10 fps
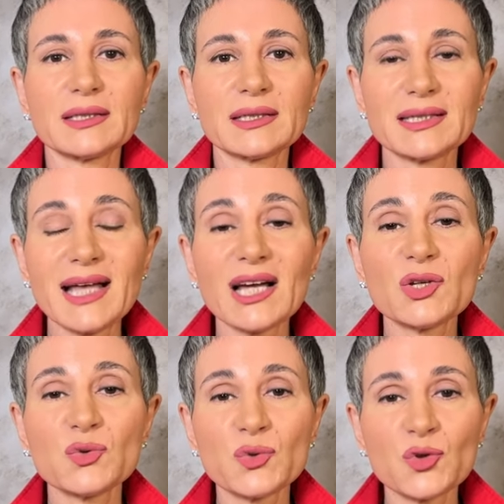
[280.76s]
Dai
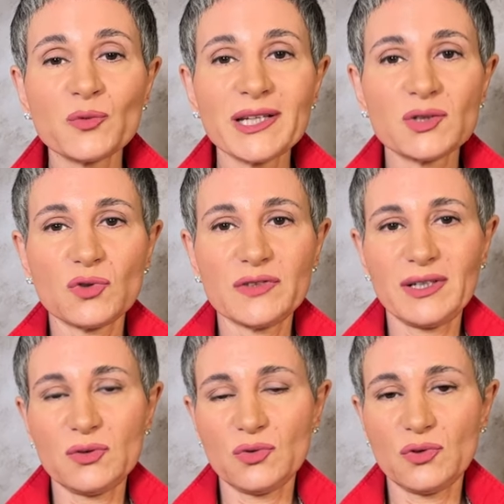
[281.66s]
un nome ai tuoi
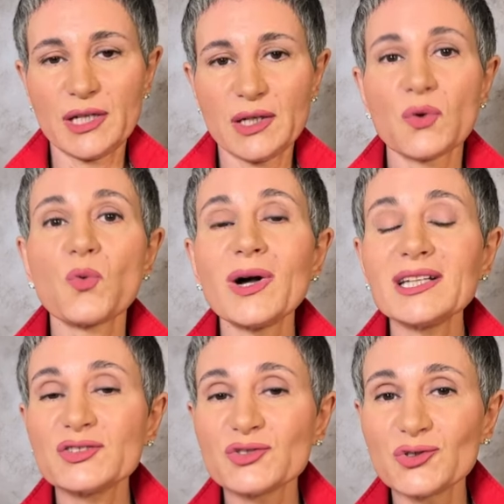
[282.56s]
valori.
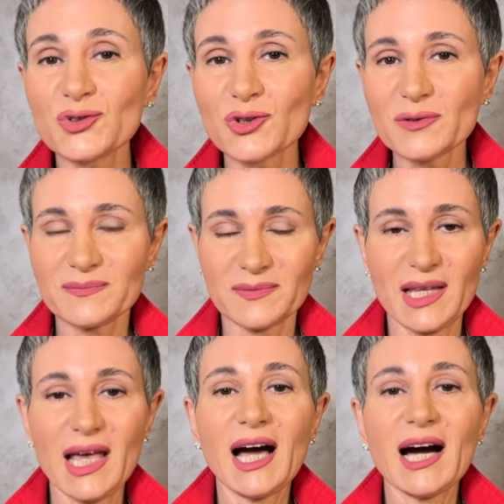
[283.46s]
Quali sono?
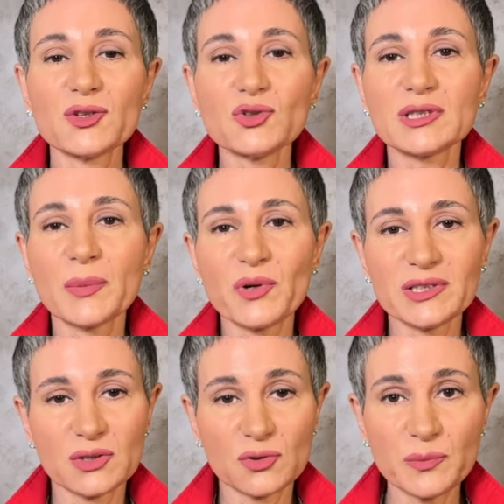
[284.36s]
adotta poi
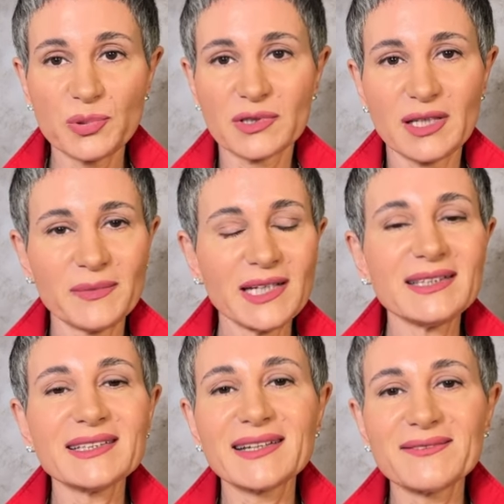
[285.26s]
dei
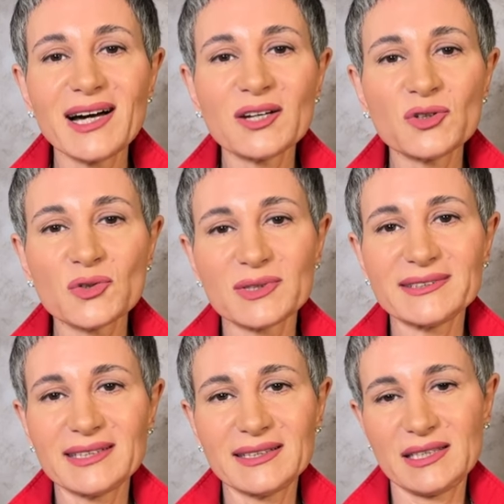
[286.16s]
comportamenti che vanno in
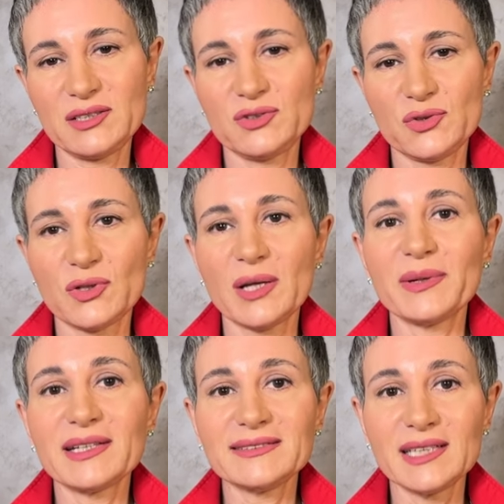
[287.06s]
questa direzione.
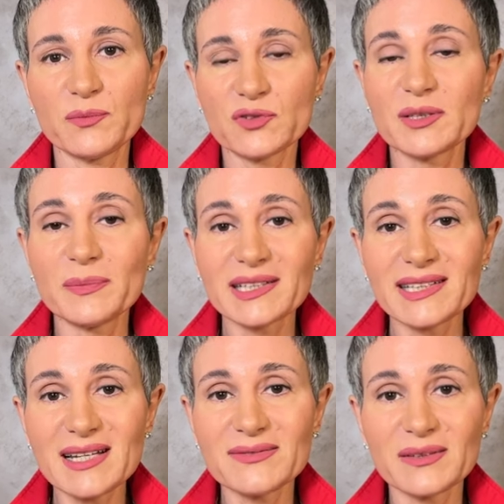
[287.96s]
Per esempio, se per
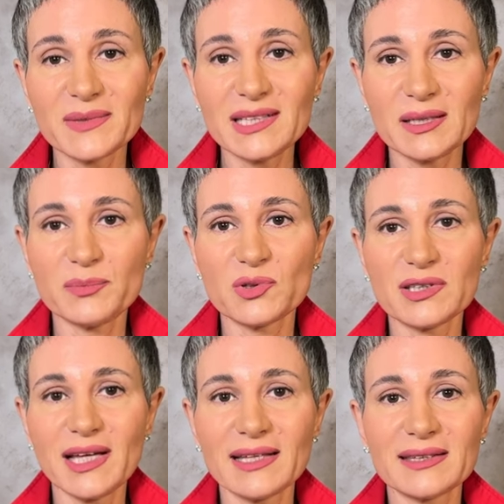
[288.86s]
te la famiglia è
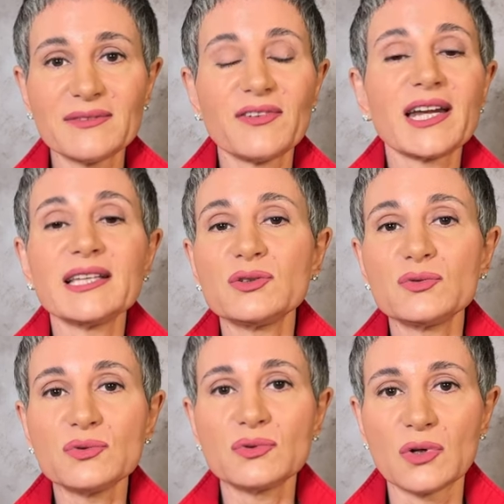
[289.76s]
importante, farei di
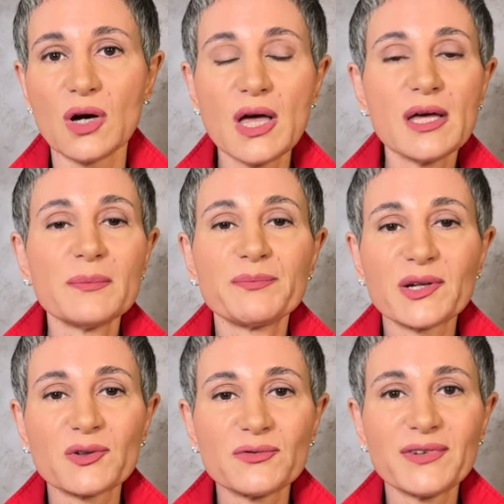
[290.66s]
tutto per
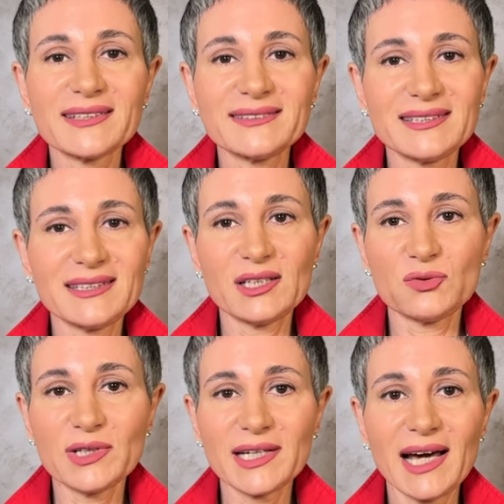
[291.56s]
non far sentire i
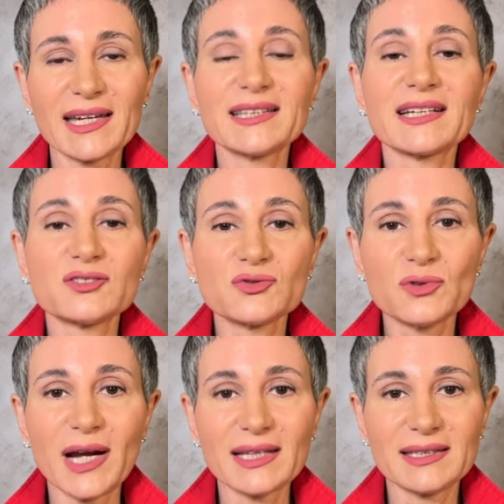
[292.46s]
tuoi cari
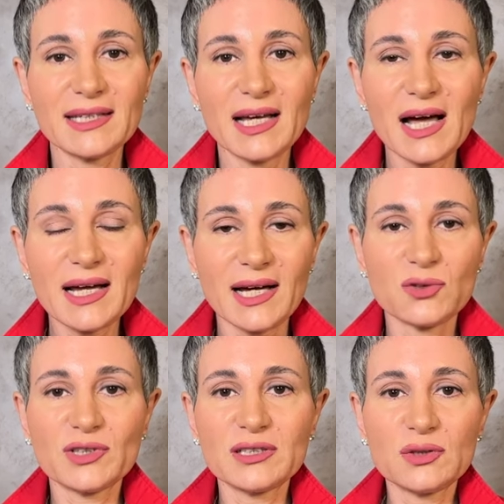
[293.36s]
trascurati a
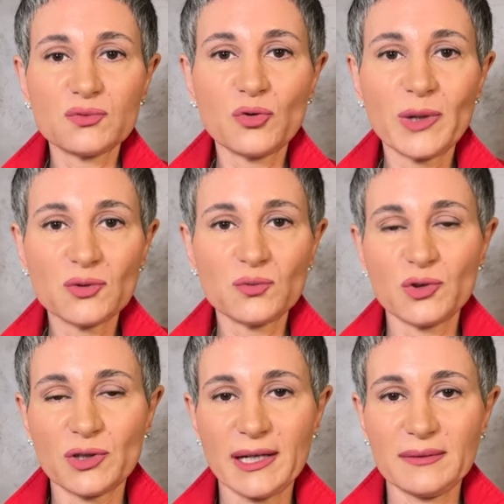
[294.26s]
causa del tuo
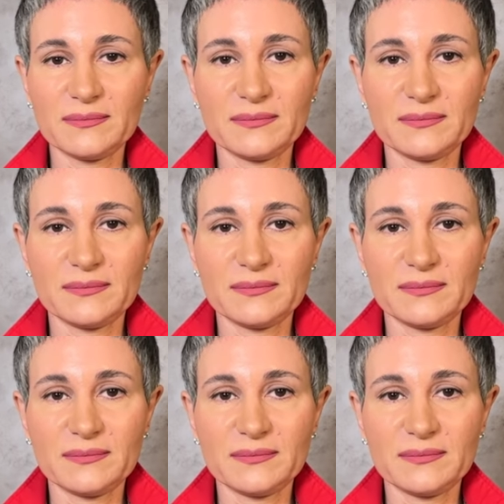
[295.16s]
malumore.